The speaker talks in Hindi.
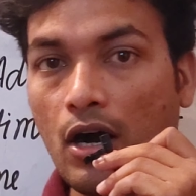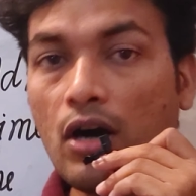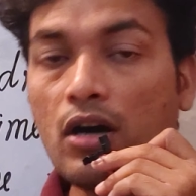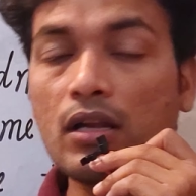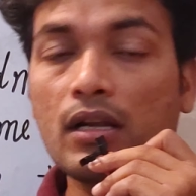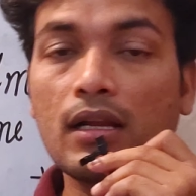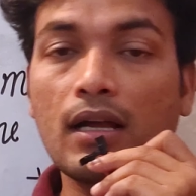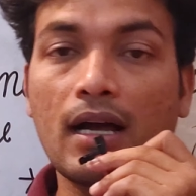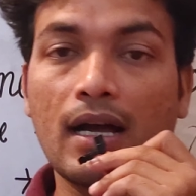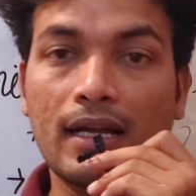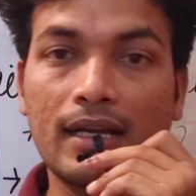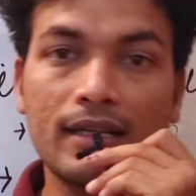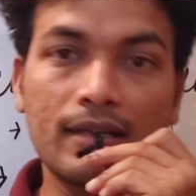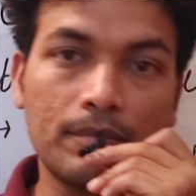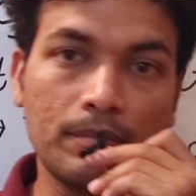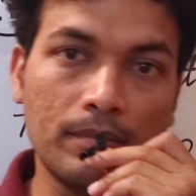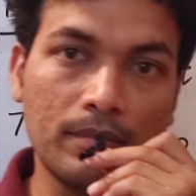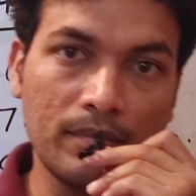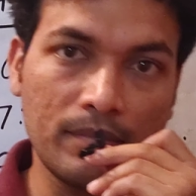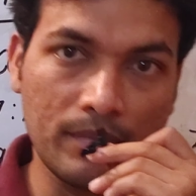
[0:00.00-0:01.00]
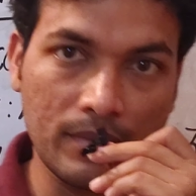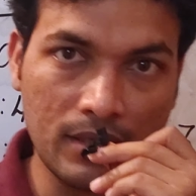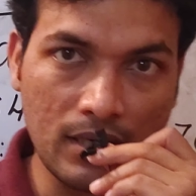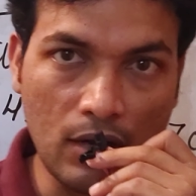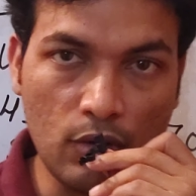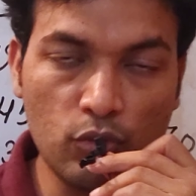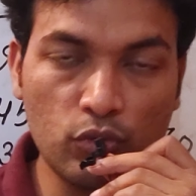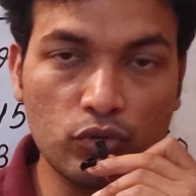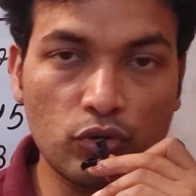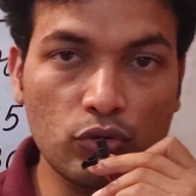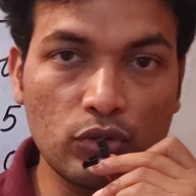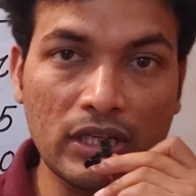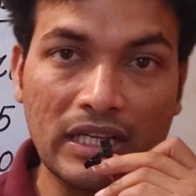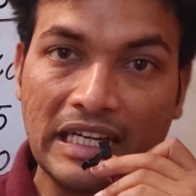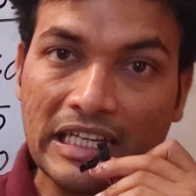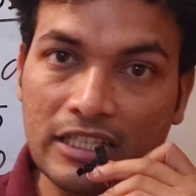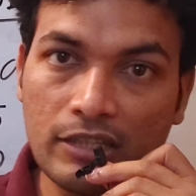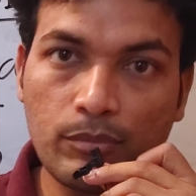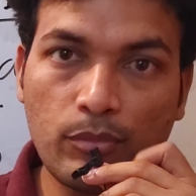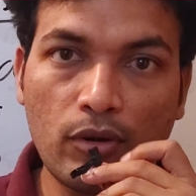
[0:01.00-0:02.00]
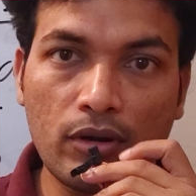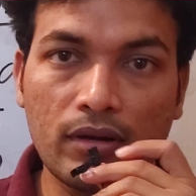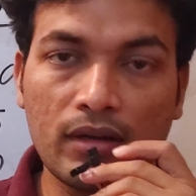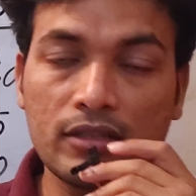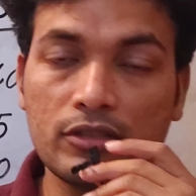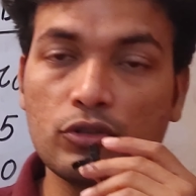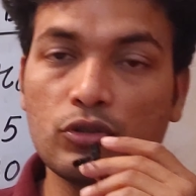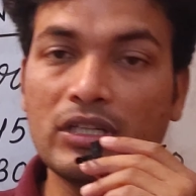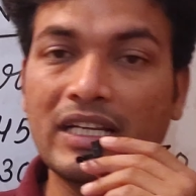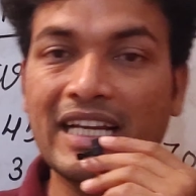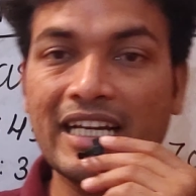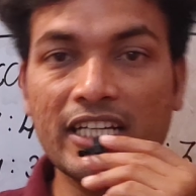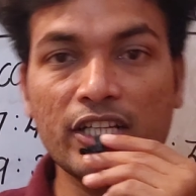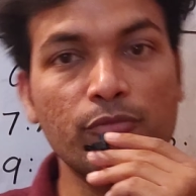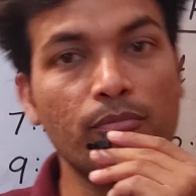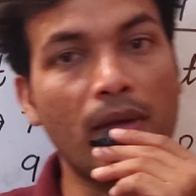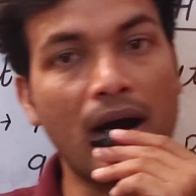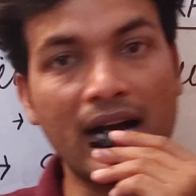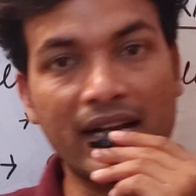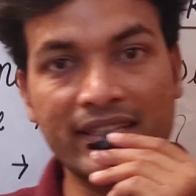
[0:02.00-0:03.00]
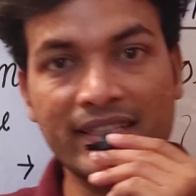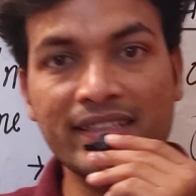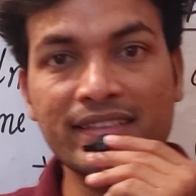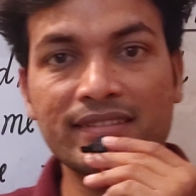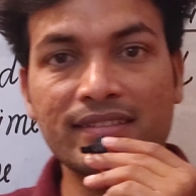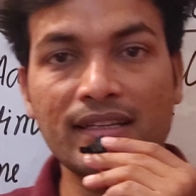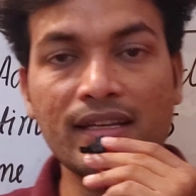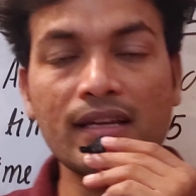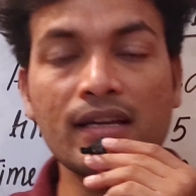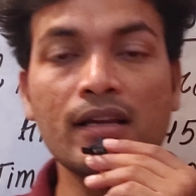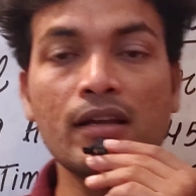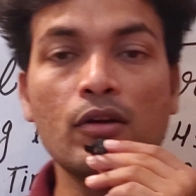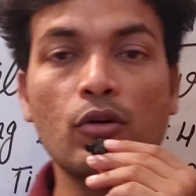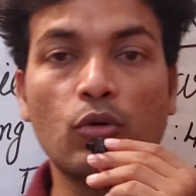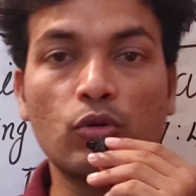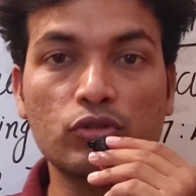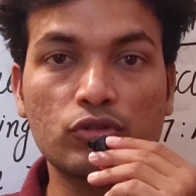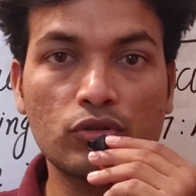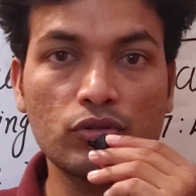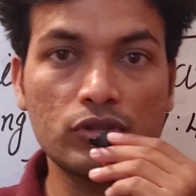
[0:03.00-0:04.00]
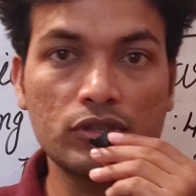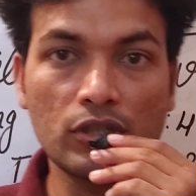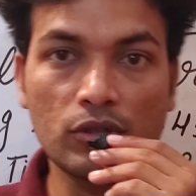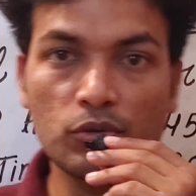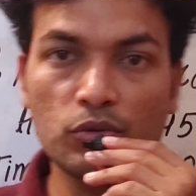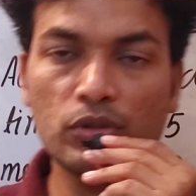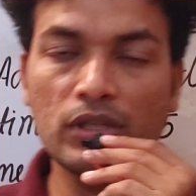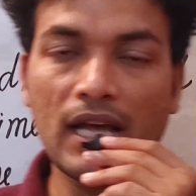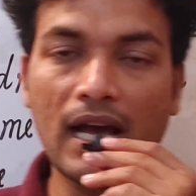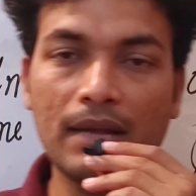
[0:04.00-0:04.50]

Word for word: और अगर कहूँ तो नेगेटिव जो नेगेटिव मार्किंग्स है उसको ज़रूर